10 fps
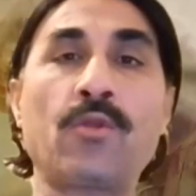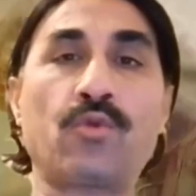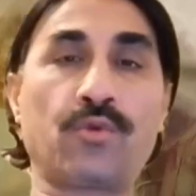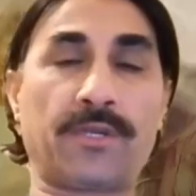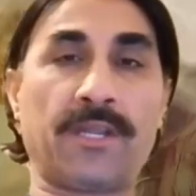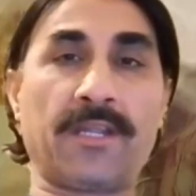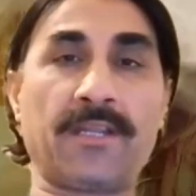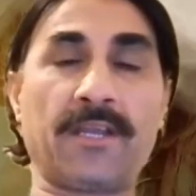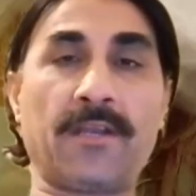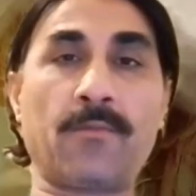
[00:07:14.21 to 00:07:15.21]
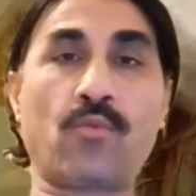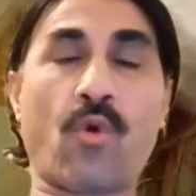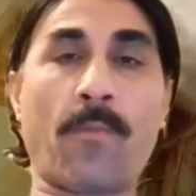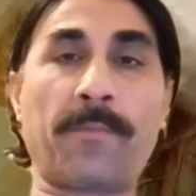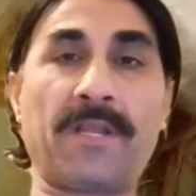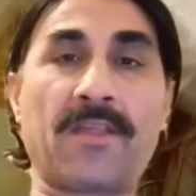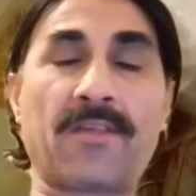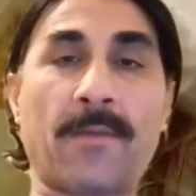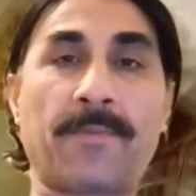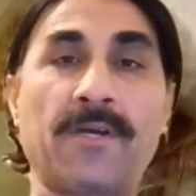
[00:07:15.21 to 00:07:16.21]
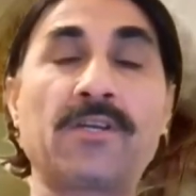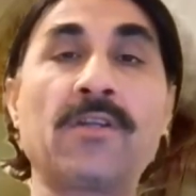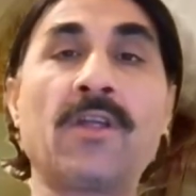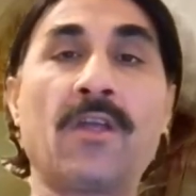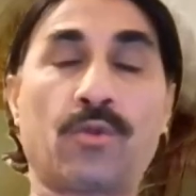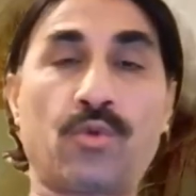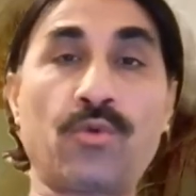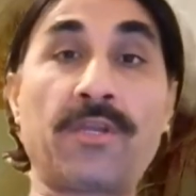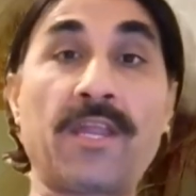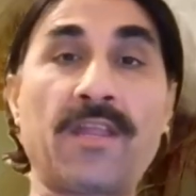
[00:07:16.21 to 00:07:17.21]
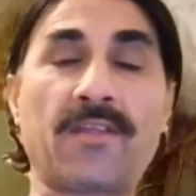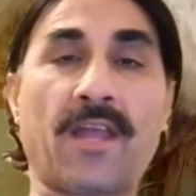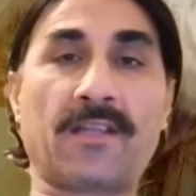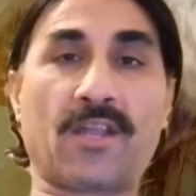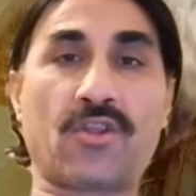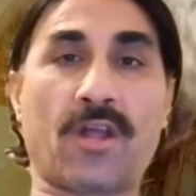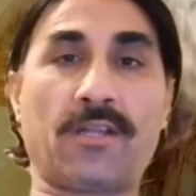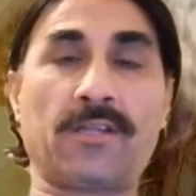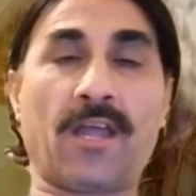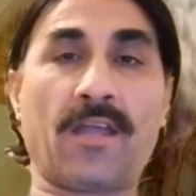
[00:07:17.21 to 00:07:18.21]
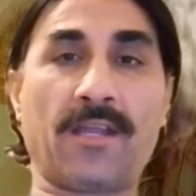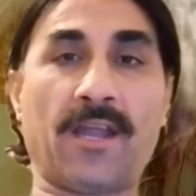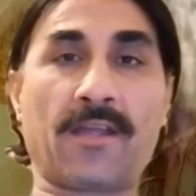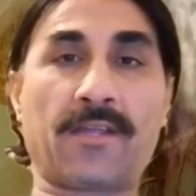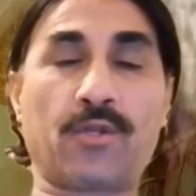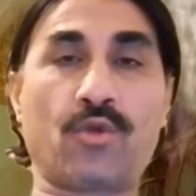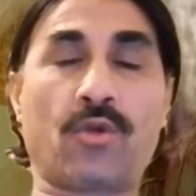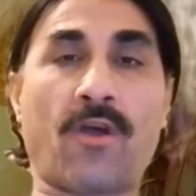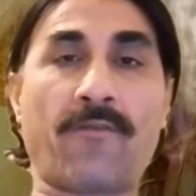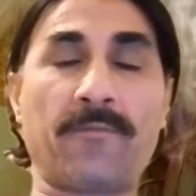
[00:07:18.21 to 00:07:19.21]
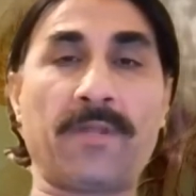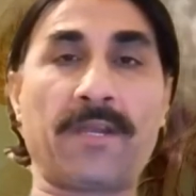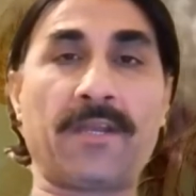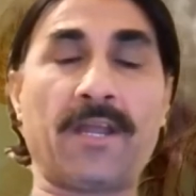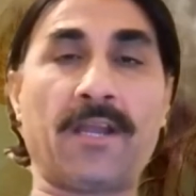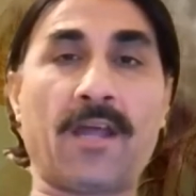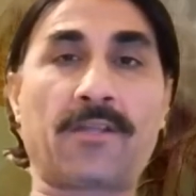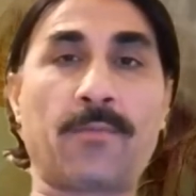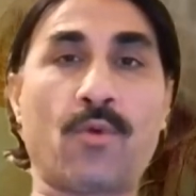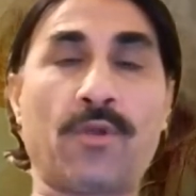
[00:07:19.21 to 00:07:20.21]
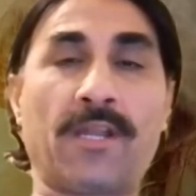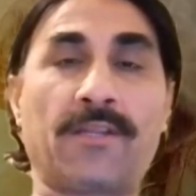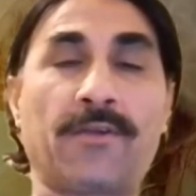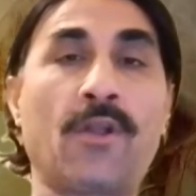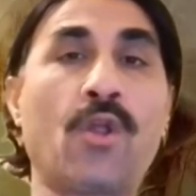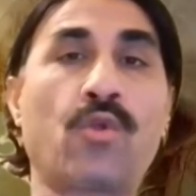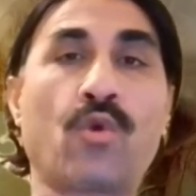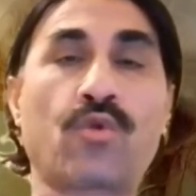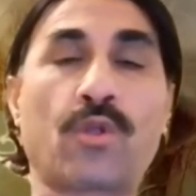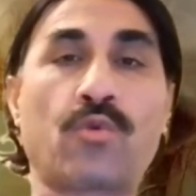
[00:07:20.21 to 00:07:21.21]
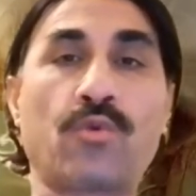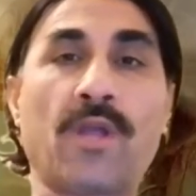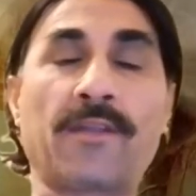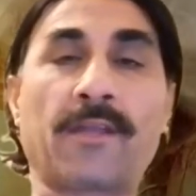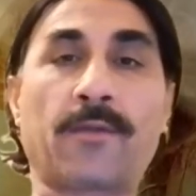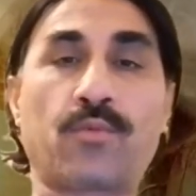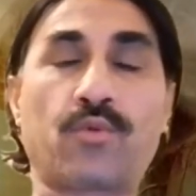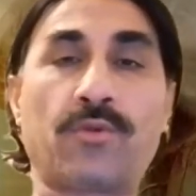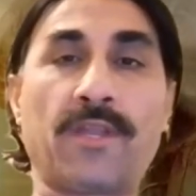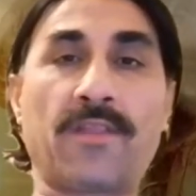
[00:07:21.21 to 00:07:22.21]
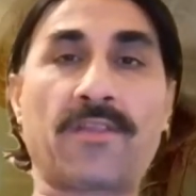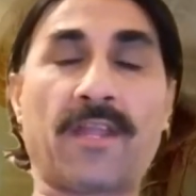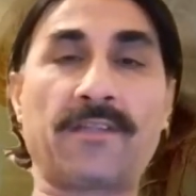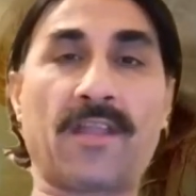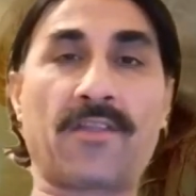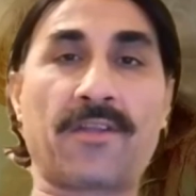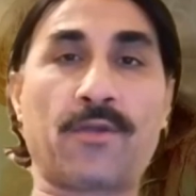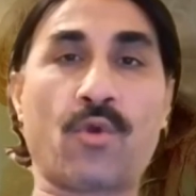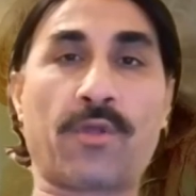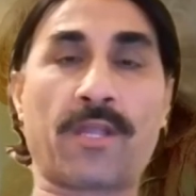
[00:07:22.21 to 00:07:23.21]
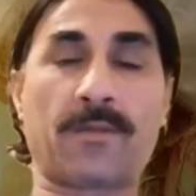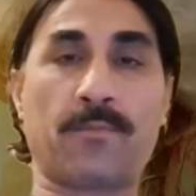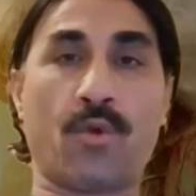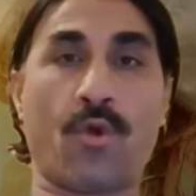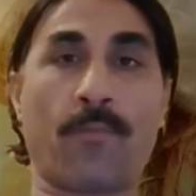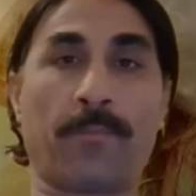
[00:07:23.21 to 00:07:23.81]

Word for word: Türkiye diyelim komple sapık. Türkiye'yi sadece Allah helak ediyor. Kavimlerin helaki böyledir. Yoksa dünyadaki bütün insan neslini yok etmiyor.